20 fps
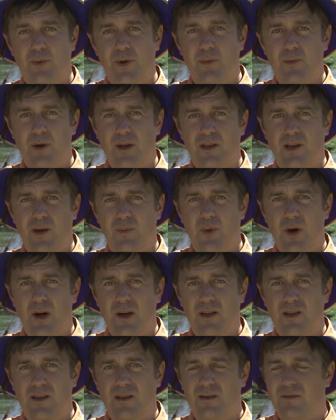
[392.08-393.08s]
приманка
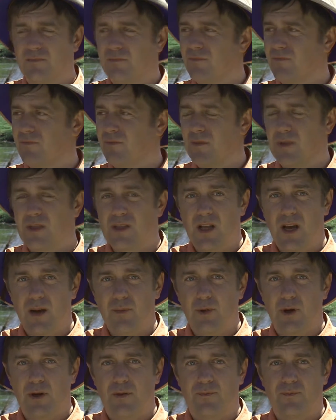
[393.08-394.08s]
пахнет
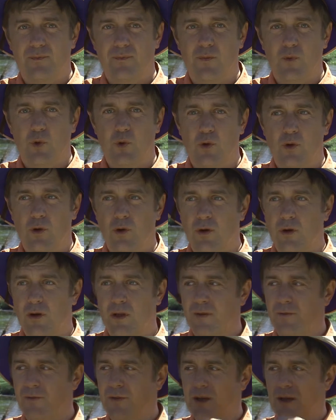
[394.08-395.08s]
слабо, но
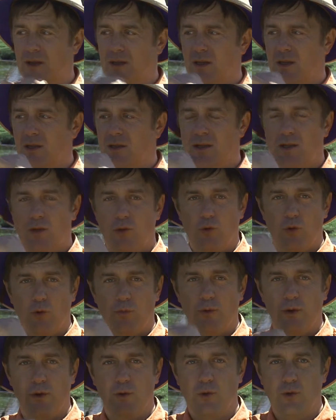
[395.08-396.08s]
эффект
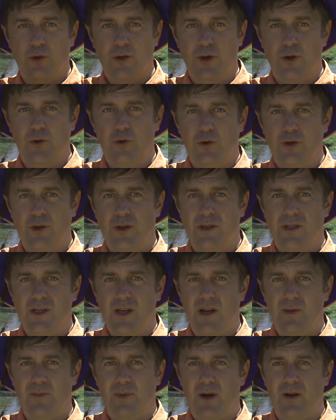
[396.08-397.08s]
съедобный очень и очень
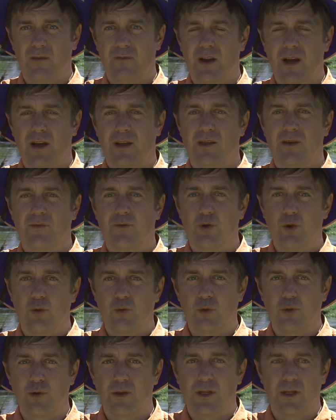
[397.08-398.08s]
сильно проявляется. В чем
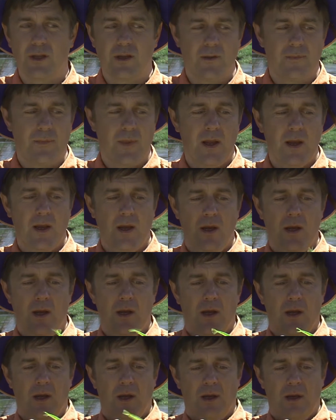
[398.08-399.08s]
тут дело?
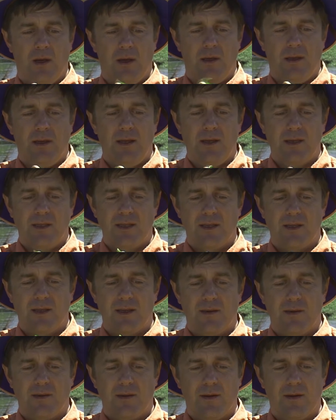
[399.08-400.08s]
Есть
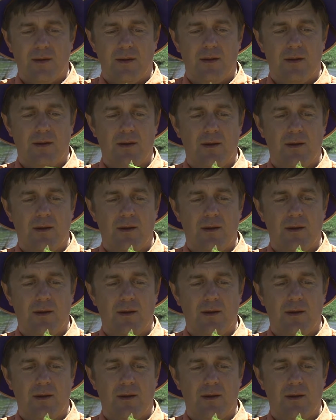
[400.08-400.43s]
э,